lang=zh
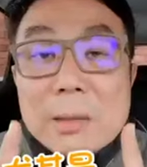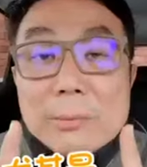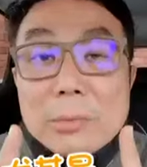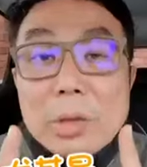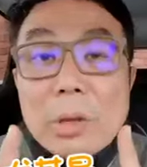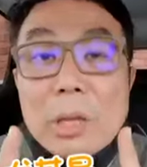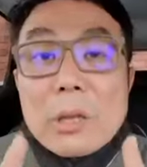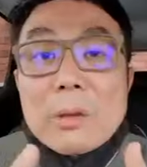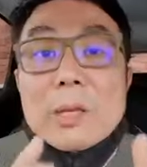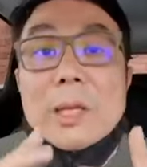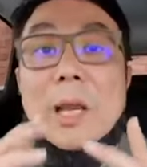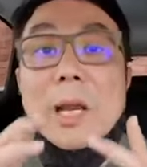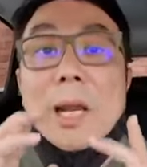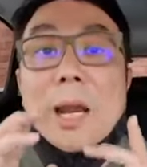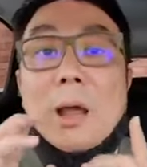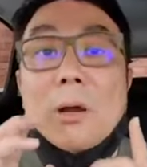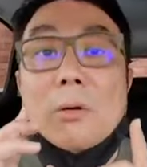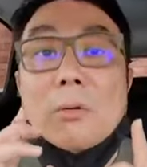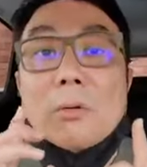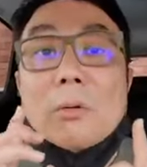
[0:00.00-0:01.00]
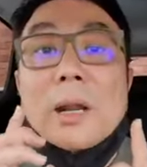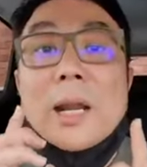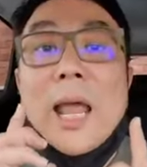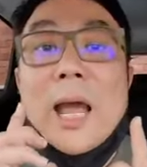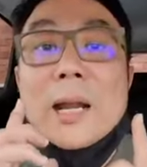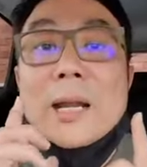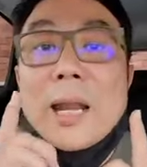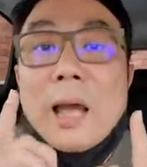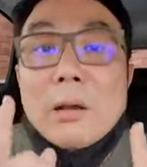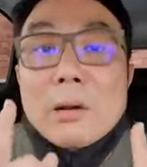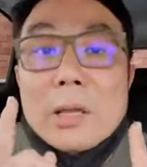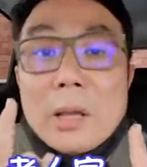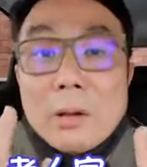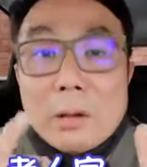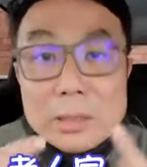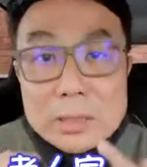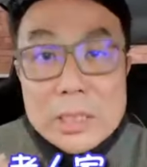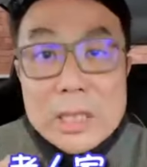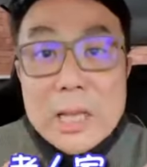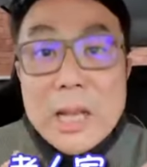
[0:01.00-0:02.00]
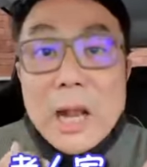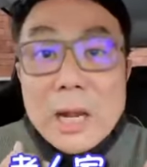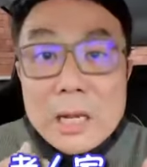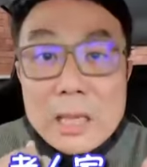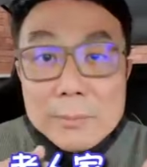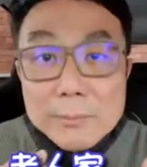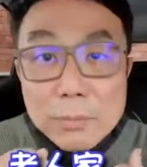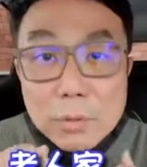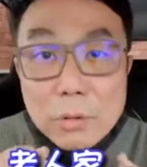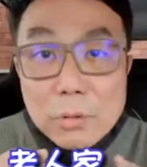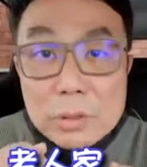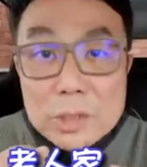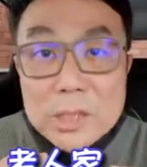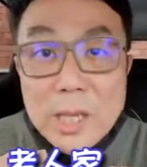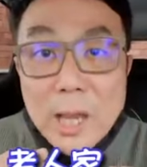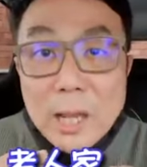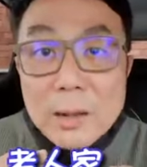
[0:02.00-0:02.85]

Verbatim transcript: 正严重，因为老人老了吼，抵抗力不够